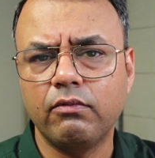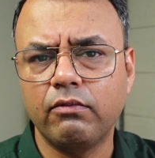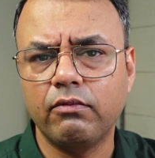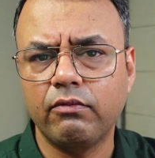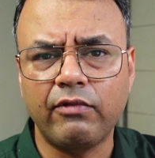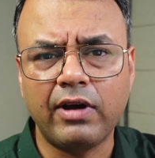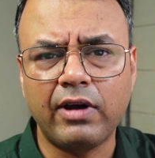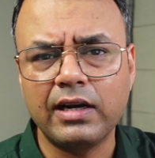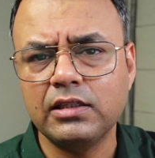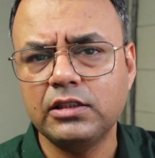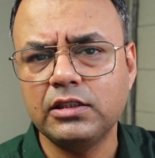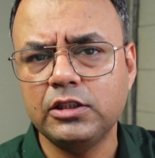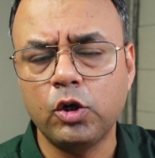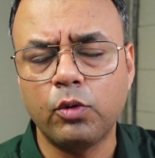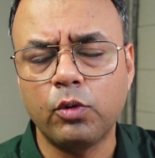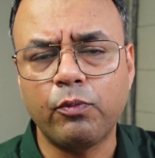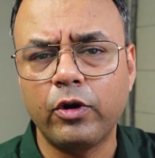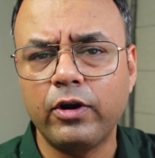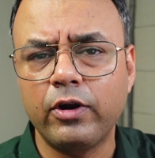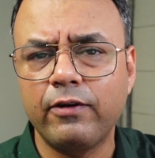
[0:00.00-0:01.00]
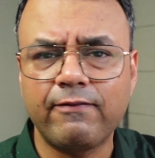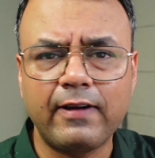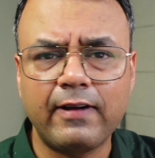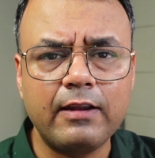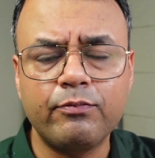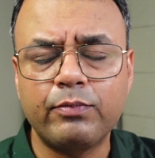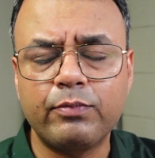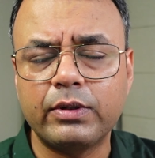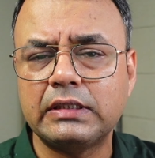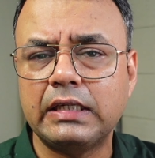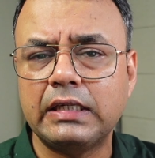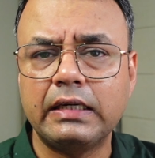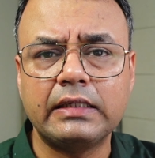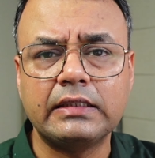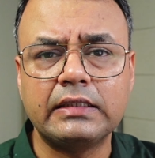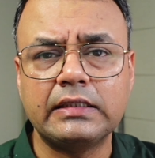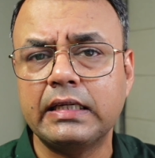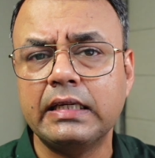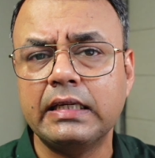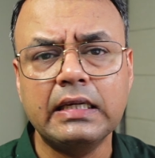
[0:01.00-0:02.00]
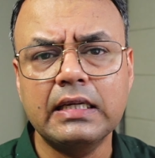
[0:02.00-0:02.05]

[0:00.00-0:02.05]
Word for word: वन जीरो पॉइंट फाइव परसेंट से